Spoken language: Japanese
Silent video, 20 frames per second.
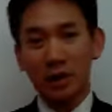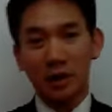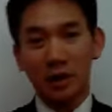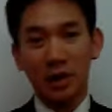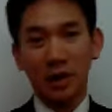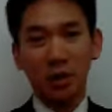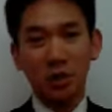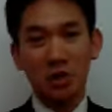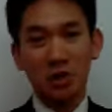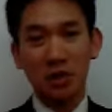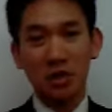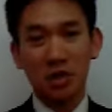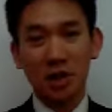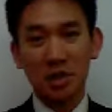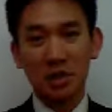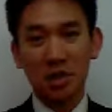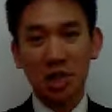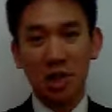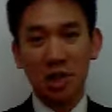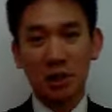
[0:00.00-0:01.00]
えー、奥州
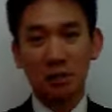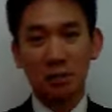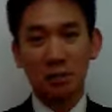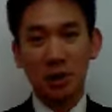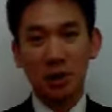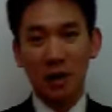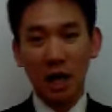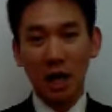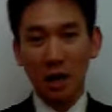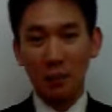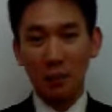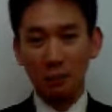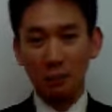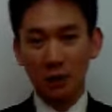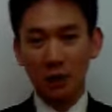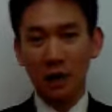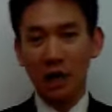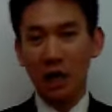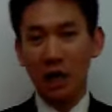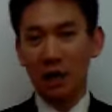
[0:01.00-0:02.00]
漢受験に向けて
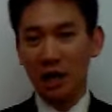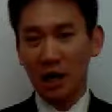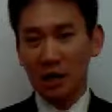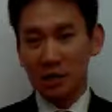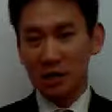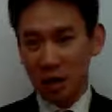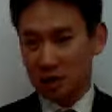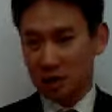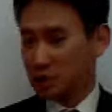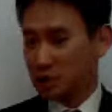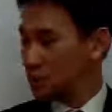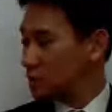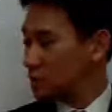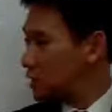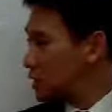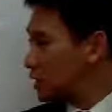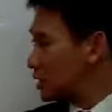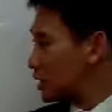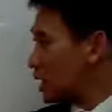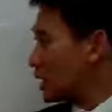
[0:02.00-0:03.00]
文系対策
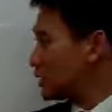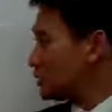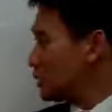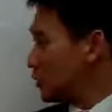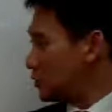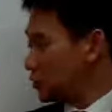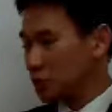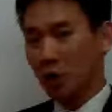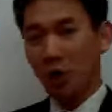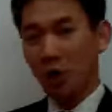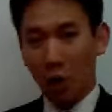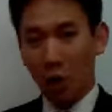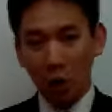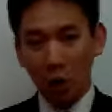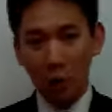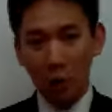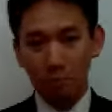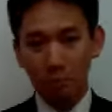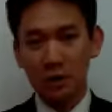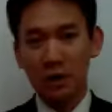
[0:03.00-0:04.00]
慣用句の
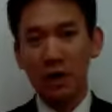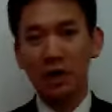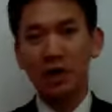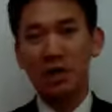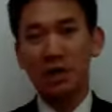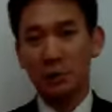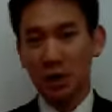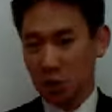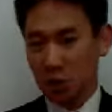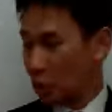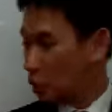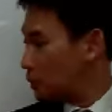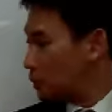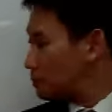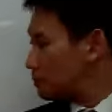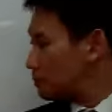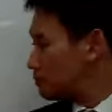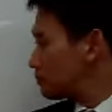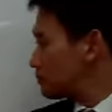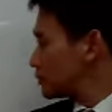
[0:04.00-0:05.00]
方見ていきましょ
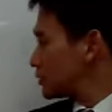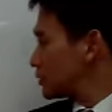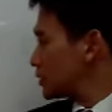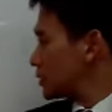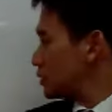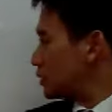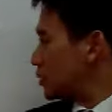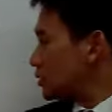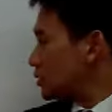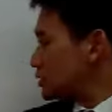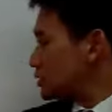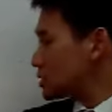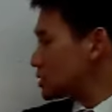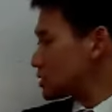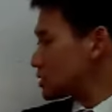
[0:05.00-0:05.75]
う。本日